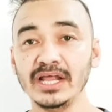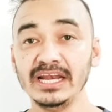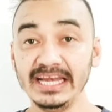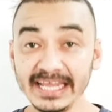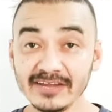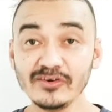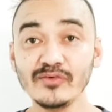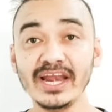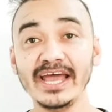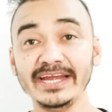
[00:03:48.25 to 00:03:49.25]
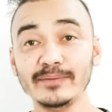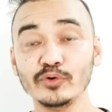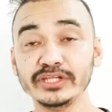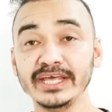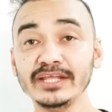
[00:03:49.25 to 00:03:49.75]
लिक्विड वाले आइटम
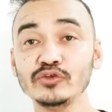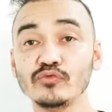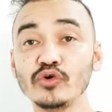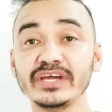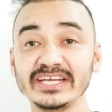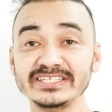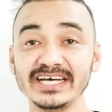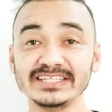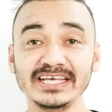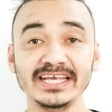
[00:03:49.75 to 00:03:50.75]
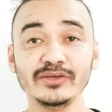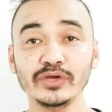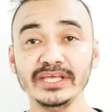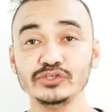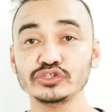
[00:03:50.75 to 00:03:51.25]
होते हैं तो वो गिर जाते हैं
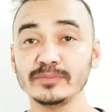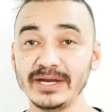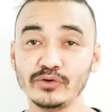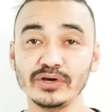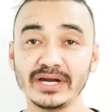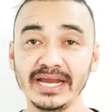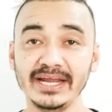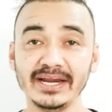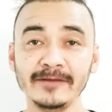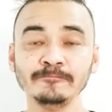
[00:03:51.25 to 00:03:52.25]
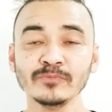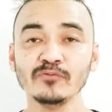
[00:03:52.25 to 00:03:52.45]
क्योंकि जो जोमेटो का राइडर है